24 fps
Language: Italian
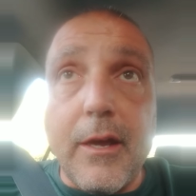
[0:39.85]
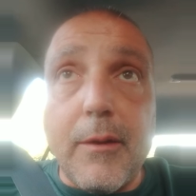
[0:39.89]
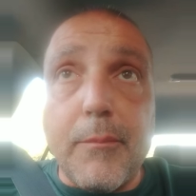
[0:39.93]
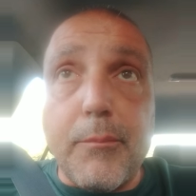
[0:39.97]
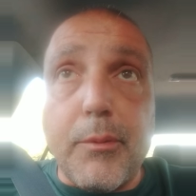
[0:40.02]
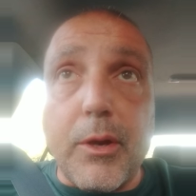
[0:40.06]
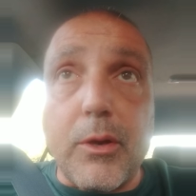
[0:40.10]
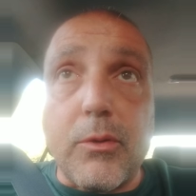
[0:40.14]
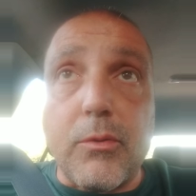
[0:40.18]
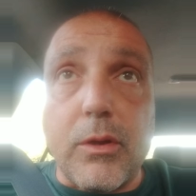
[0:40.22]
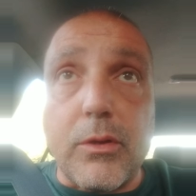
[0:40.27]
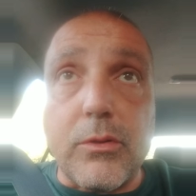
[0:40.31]

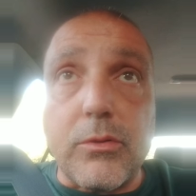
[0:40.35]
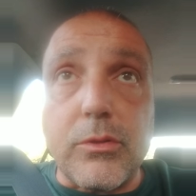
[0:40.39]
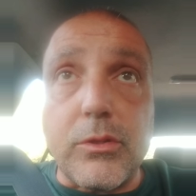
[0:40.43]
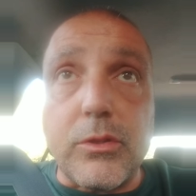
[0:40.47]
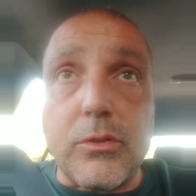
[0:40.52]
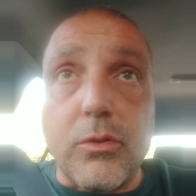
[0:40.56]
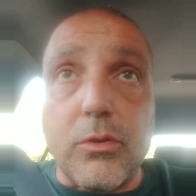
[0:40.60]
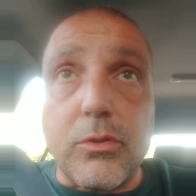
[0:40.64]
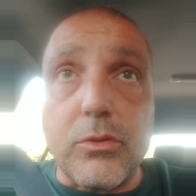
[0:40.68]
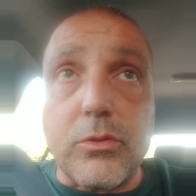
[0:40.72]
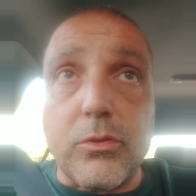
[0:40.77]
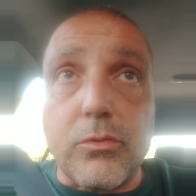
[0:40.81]
poi quando
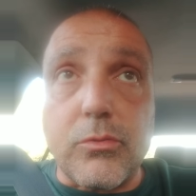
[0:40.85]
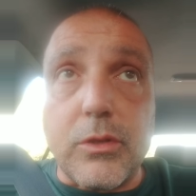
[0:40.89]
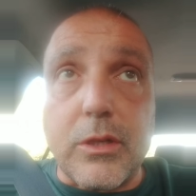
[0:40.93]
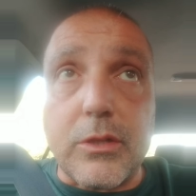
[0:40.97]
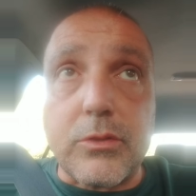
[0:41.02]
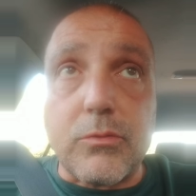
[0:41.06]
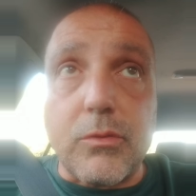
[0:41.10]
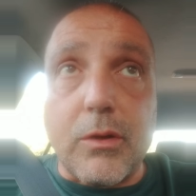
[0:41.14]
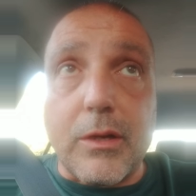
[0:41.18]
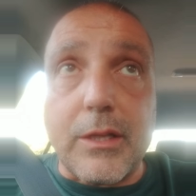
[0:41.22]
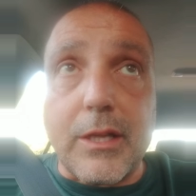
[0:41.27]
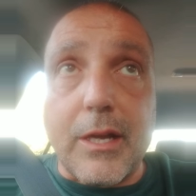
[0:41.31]
incontro una
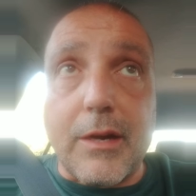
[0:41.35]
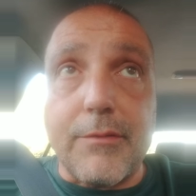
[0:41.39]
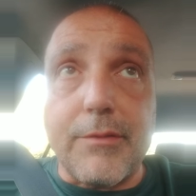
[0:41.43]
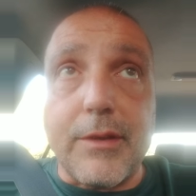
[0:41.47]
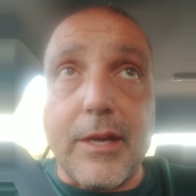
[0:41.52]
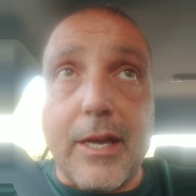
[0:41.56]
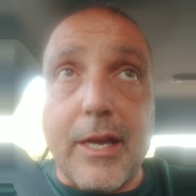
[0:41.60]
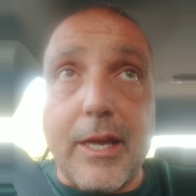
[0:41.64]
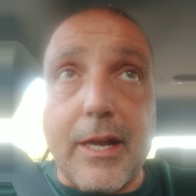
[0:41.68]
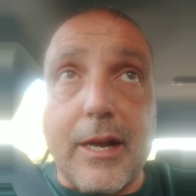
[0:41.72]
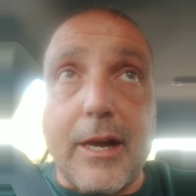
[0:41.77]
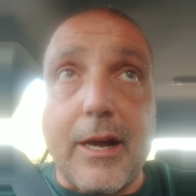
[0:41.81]
squadra
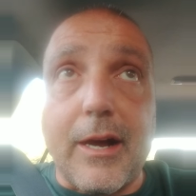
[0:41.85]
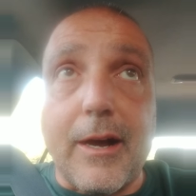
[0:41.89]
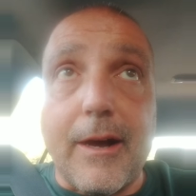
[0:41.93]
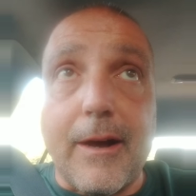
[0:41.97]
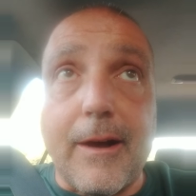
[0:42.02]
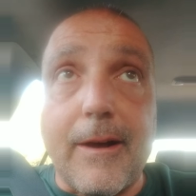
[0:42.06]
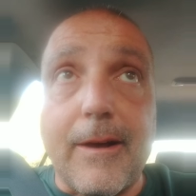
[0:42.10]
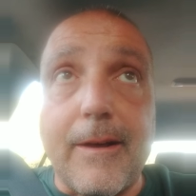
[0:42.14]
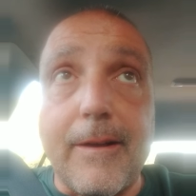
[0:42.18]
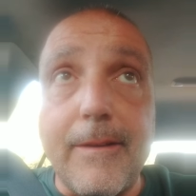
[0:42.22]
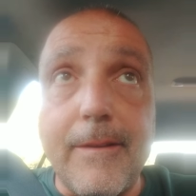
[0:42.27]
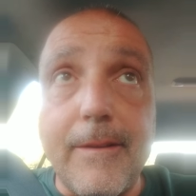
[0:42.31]

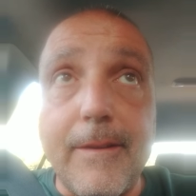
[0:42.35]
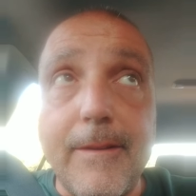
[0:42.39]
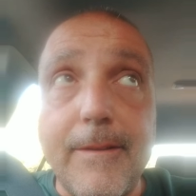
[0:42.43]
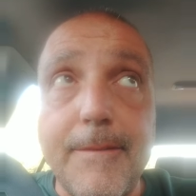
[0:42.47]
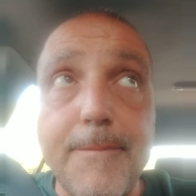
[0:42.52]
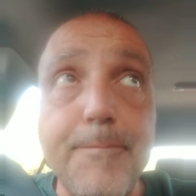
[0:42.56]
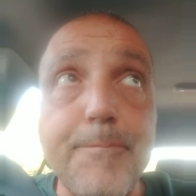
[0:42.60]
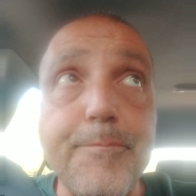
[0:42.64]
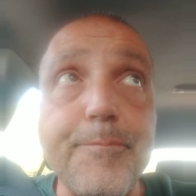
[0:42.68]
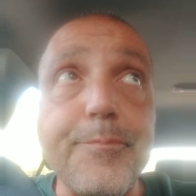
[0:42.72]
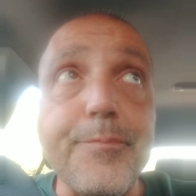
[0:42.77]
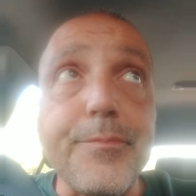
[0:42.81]
vera
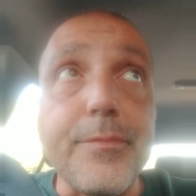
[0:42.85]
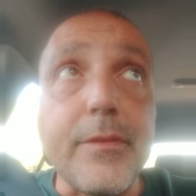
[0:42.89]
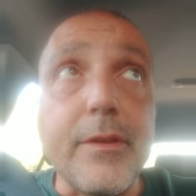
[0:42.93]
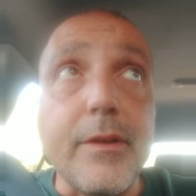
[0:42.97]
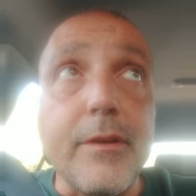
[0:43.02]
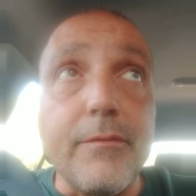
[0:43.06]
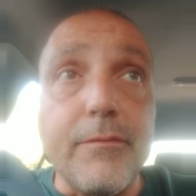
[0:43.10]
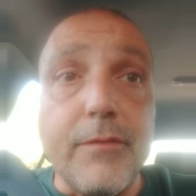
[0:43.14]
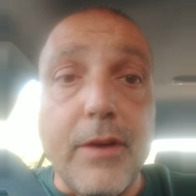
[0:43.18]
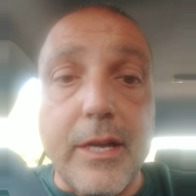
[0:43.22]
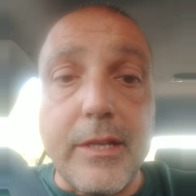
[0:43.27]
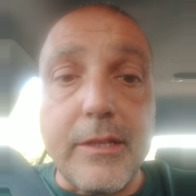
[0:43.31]

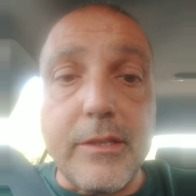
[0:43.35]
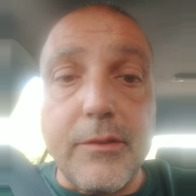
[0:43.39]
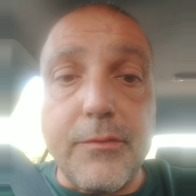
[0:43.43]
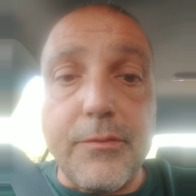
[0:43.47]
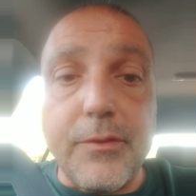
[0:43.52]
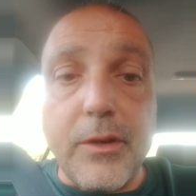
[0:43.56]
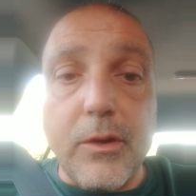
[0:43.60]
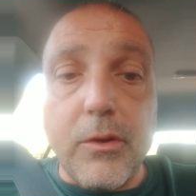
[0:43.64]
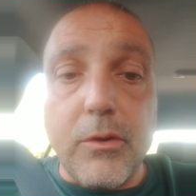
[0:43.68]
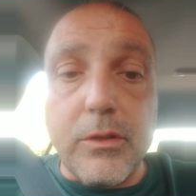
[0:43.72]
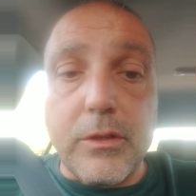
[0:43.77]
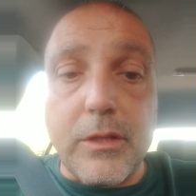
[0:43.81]
va in
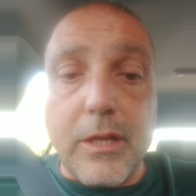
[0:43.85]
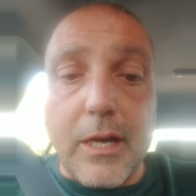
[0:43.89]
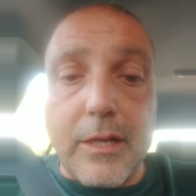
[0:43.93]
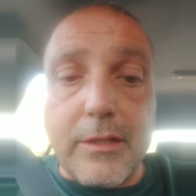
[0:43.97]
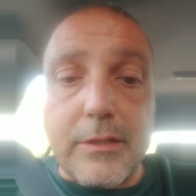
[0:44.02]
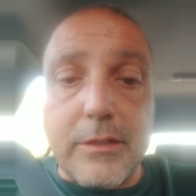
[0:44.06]
difficoltà.